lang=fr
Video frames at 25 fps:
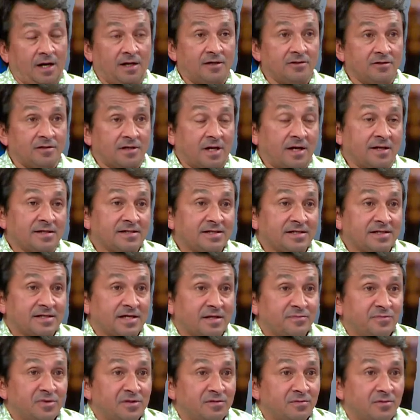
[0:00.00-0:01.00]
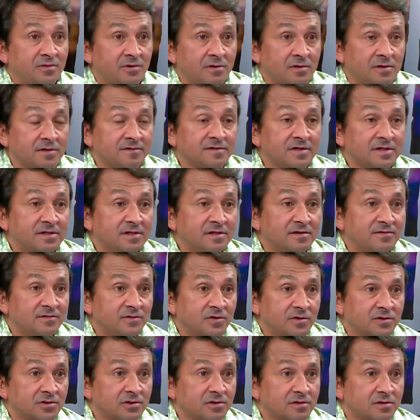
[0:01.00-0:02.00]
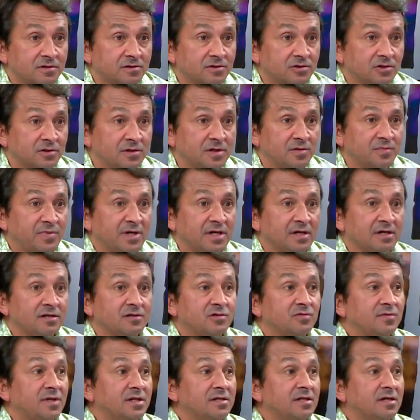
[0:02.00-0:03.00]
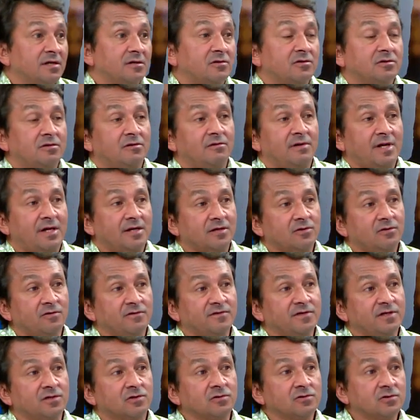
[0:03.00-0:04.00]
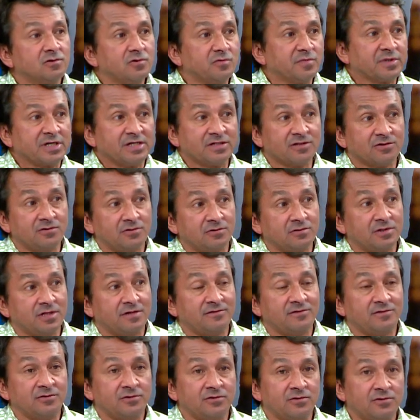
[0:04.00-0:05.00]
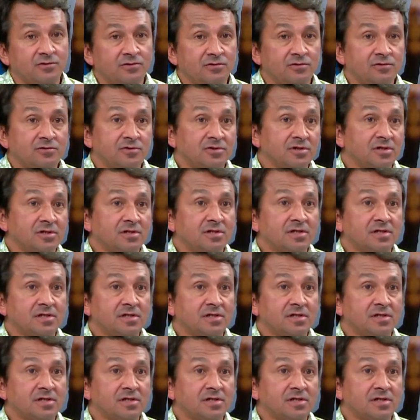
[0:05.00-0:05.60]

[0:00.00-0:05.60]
alors, assez rapidement, effectivement, j'en ai parlé ce matin lors de la conférence de presse que nous avons tenue. J'ai